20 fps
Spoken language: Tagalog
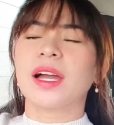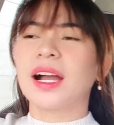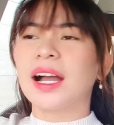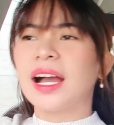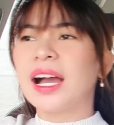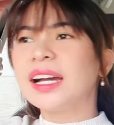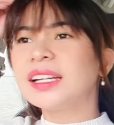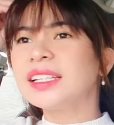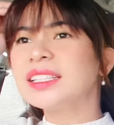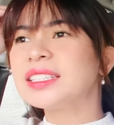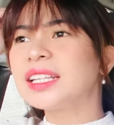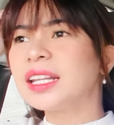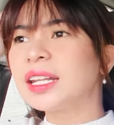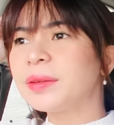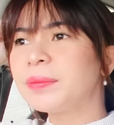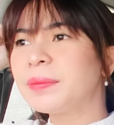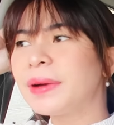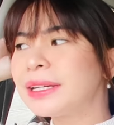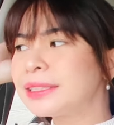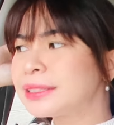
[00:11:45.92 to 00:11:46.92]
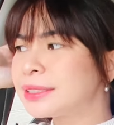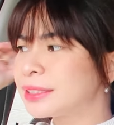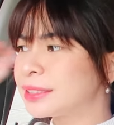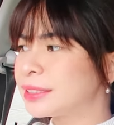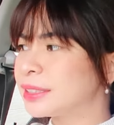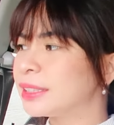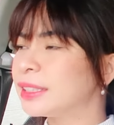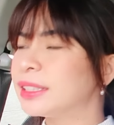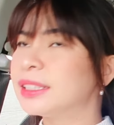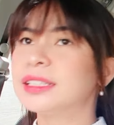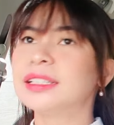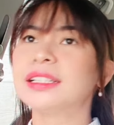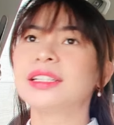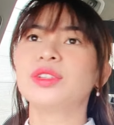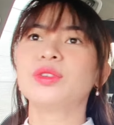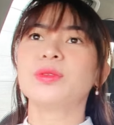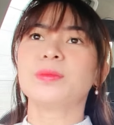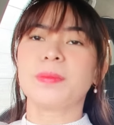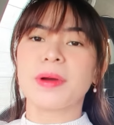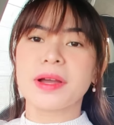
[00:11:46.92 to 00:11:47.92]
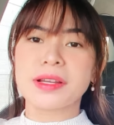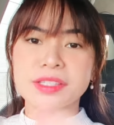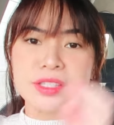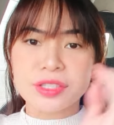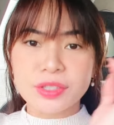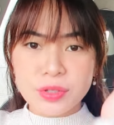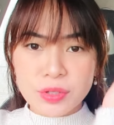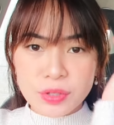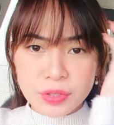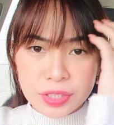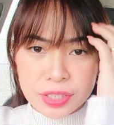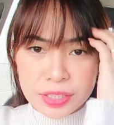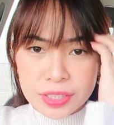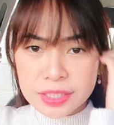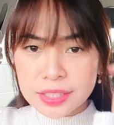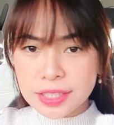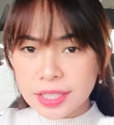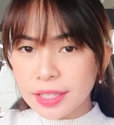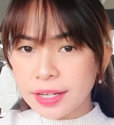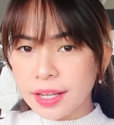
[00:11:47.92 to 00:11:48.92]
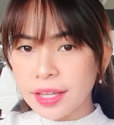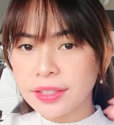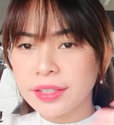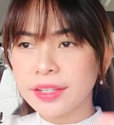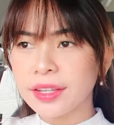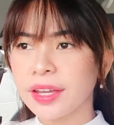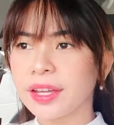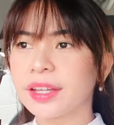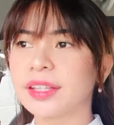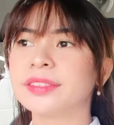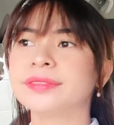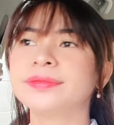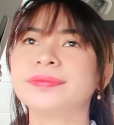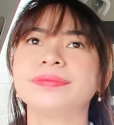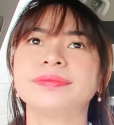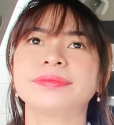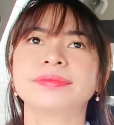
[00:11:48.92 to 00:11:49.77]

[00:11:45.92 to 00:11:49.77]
Ang hangin sa labas, yung bangs ko sinisira niya.